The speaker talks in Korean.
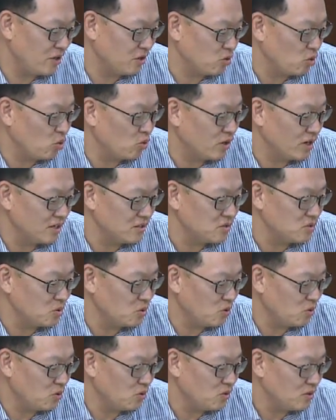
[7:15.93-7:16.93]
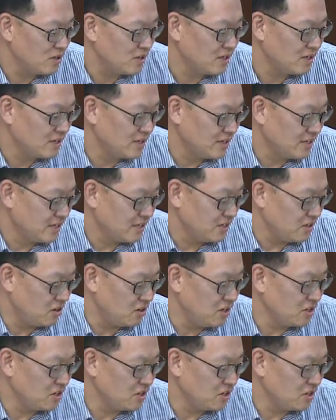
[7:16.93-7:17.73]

위한 공간으로 음.